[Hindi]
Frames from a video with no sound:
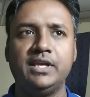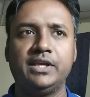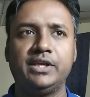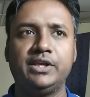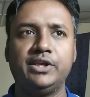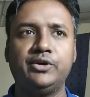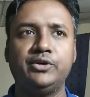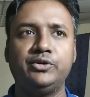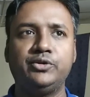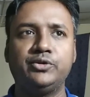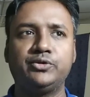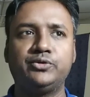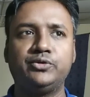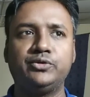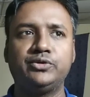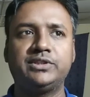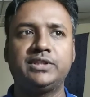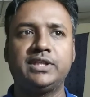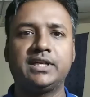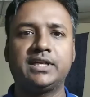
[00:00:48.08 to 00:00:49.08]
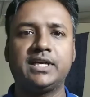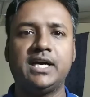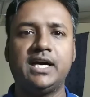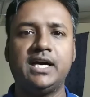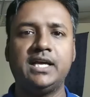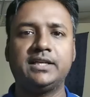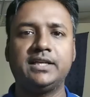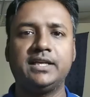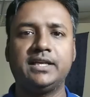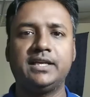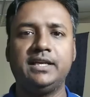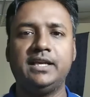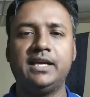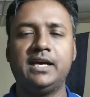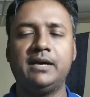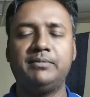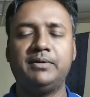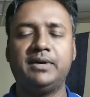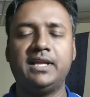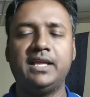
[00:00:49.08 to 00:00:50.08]
क्योंकि दोस्तों सरकार के
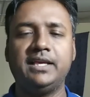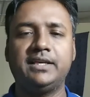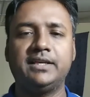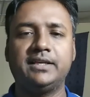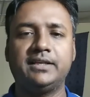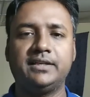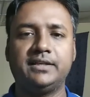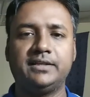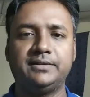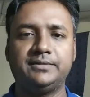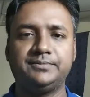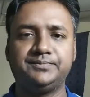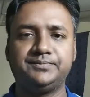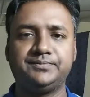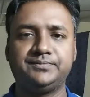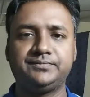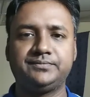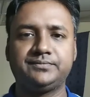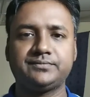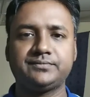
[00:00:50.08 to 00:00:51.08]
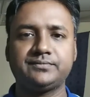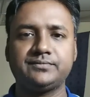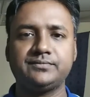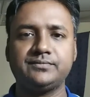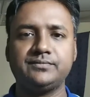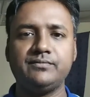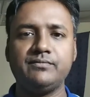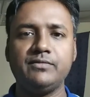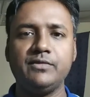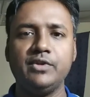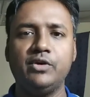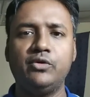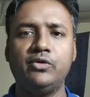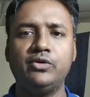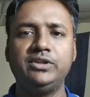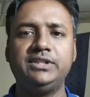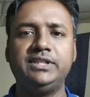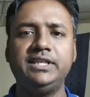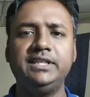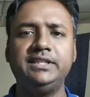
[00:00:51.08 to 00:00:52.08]
खिलाफ लड़ाई करना
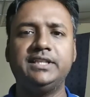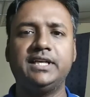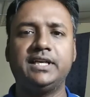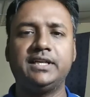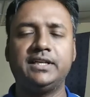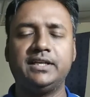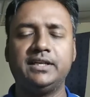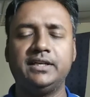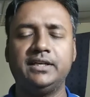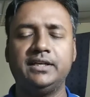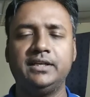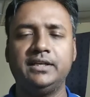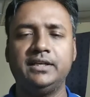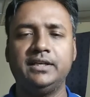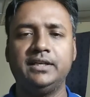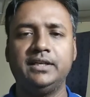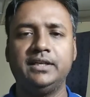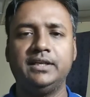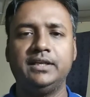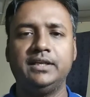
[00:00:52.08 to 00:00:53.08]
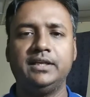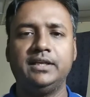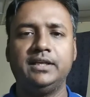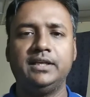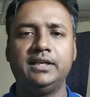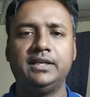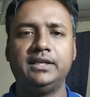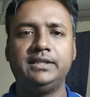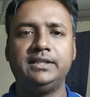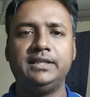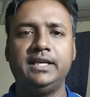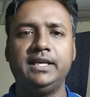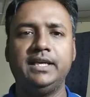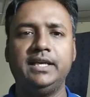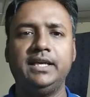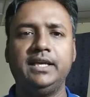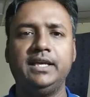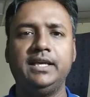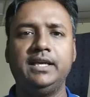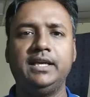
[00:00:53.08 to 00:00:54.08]
और जीत जाना
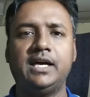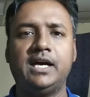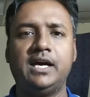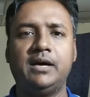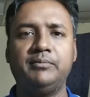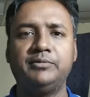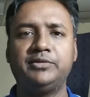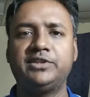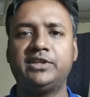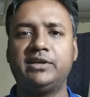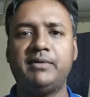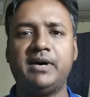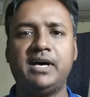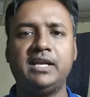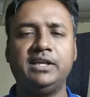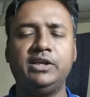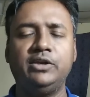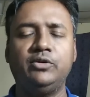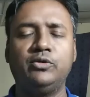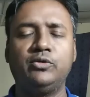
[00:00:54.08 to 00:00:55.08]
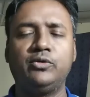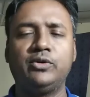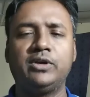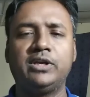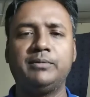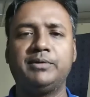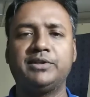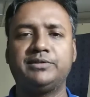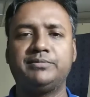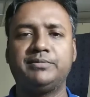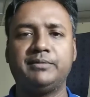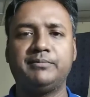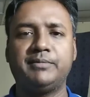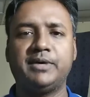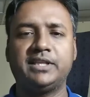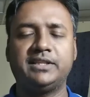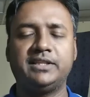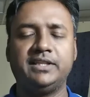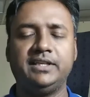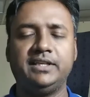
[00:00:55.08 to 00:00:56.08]
ये हम सामान्य लोगों के बस में
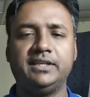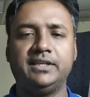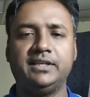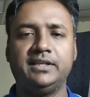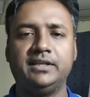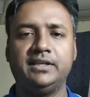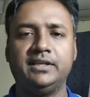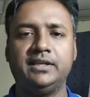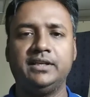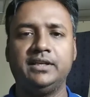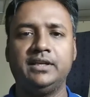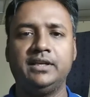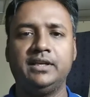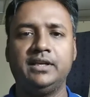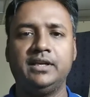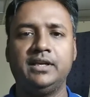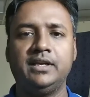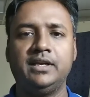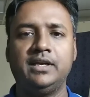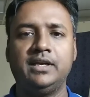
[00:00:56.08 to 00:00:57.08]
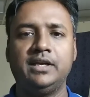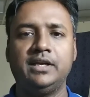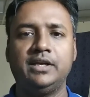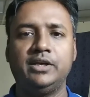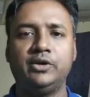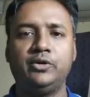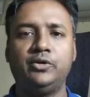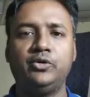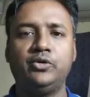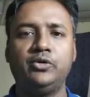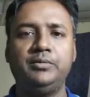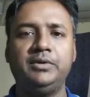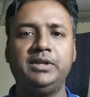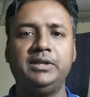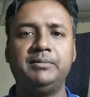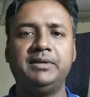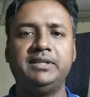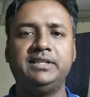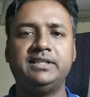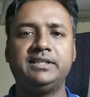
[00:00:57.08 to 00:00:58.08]
बात नहीं है ग्रुप डी
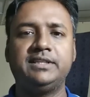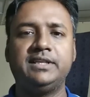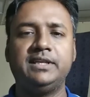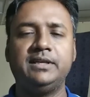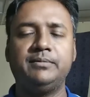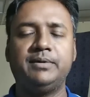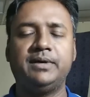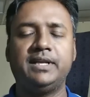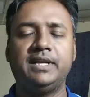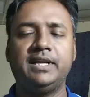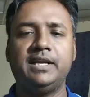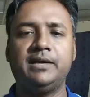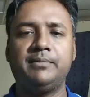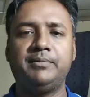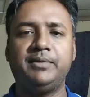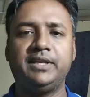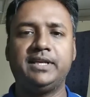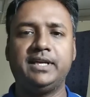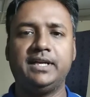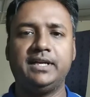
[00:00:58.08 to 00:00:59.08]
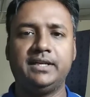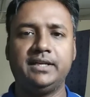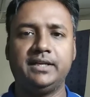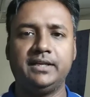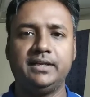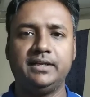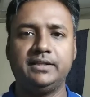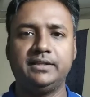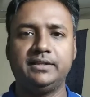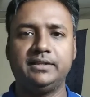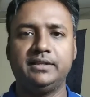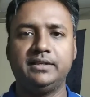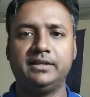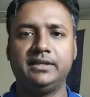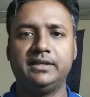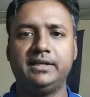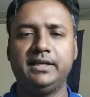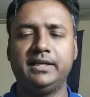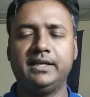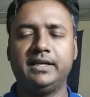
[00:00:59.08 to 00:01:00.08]
में जितने भरे हैं अप्लीकेंट हैं
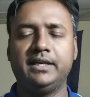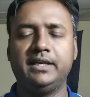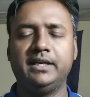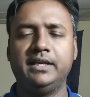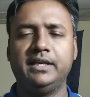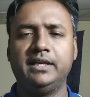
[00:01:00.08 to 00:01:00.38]
ठीक है